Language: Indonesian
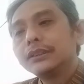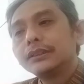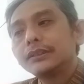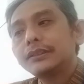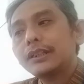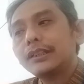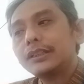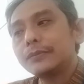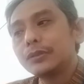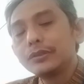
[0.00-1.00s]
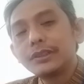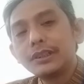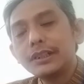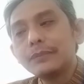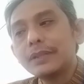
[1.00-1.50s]
Secara
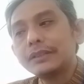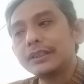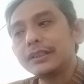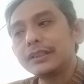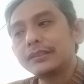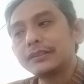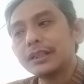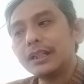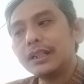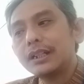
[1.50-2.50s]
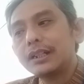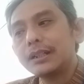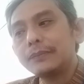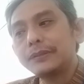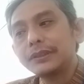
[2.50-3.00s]
etimologi dari bahasa Inggrisnya,
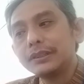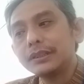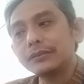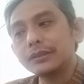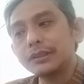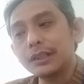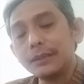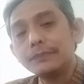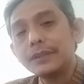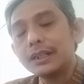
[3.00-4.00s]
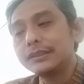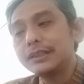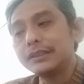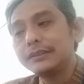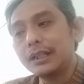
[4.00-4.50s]
corruption atau corrupt
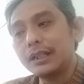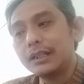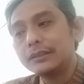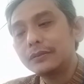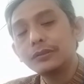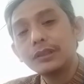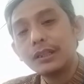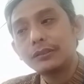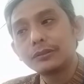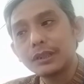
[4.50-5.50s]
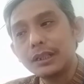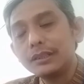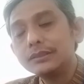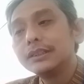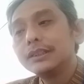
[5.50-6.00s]
artinya jahat, rusak,
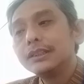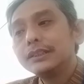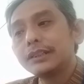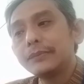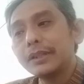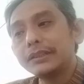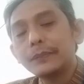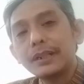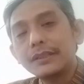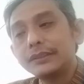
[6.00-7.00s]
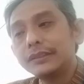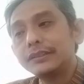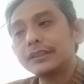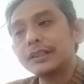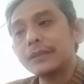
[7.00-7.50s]
curang. Dari bahasa
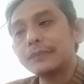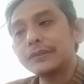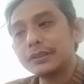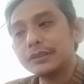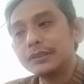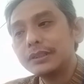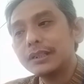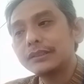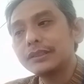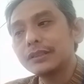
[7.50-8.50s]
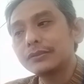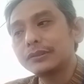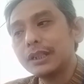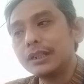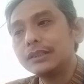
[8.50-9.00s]
Prancis, corruption artinya
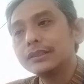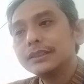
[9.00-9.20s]
rusak.